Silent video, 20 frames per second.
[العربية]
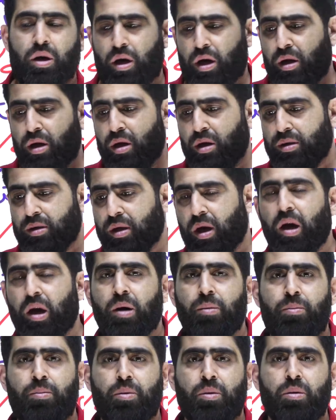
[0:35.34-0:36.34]
أنا
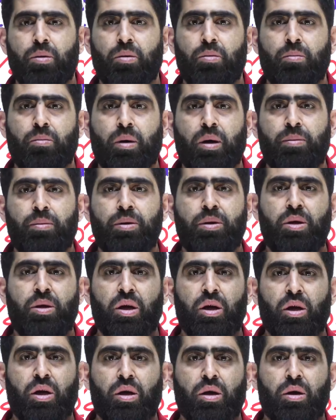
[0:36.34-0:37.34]
صعب ما
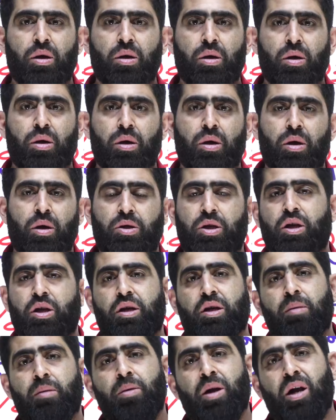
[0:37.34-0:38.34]
بدي سادة
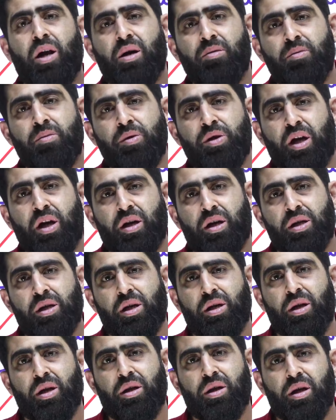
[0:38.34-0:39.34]
كم العلامه بيجي على
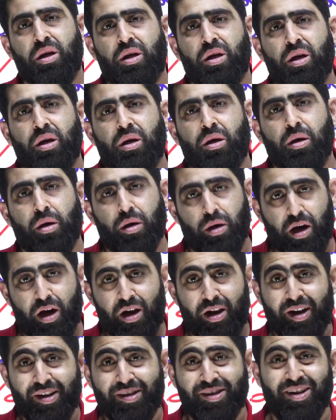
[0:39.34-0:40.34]
الكريتيكال ثينكينج هاي
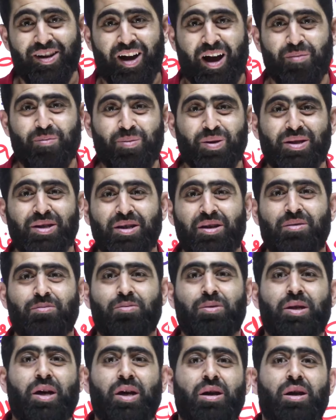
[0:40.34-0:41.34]
الاسئله عم بتصير
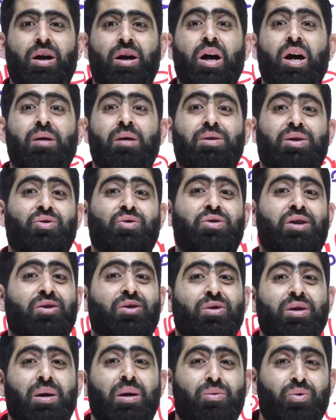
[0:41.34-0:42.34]
بتسالها بسالوني يا
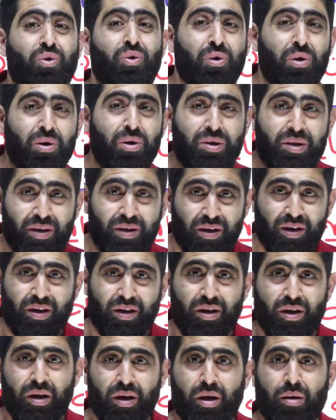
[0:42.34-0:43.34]
طلاب كل سنه
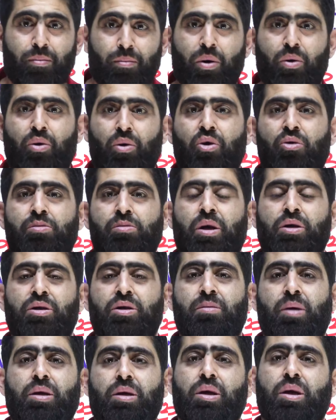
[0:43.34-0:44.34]
بقول لهم يا
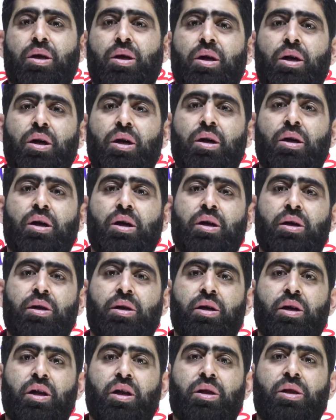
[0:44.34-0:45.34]
جماعه الخير
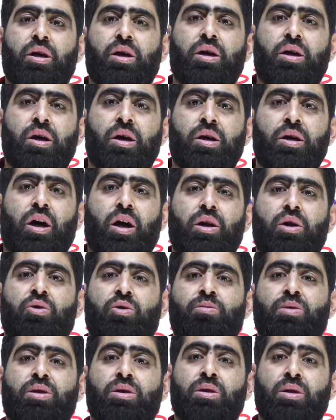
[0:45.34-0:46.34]
الكريتيكال ثينكينج
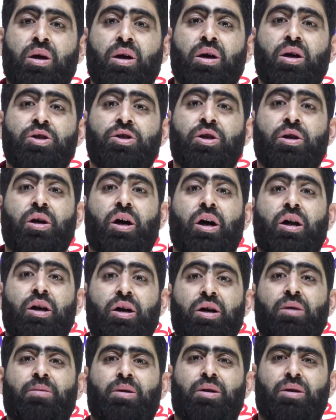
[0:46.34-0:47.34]
عليهم 12
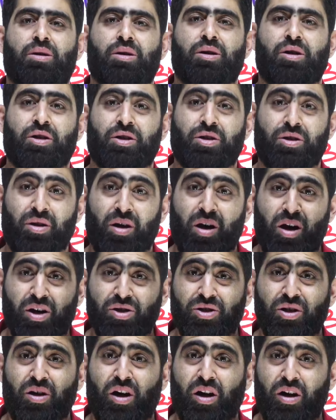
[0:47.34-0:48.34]
علامه
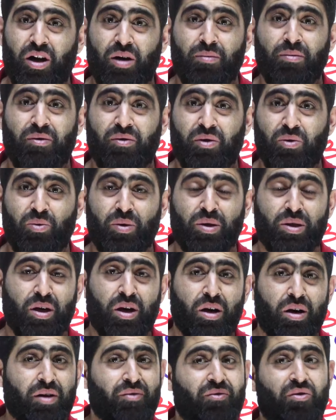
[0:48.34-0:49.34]
12 علامه في
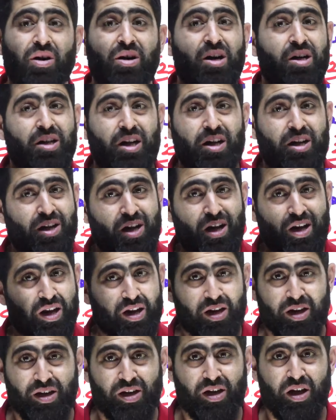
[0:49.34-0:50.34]
الوزاره فقط على
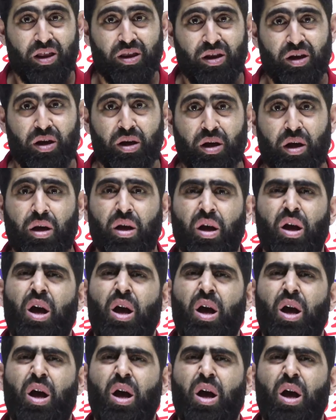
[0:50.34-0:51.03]
الكريتيكال ثينكينج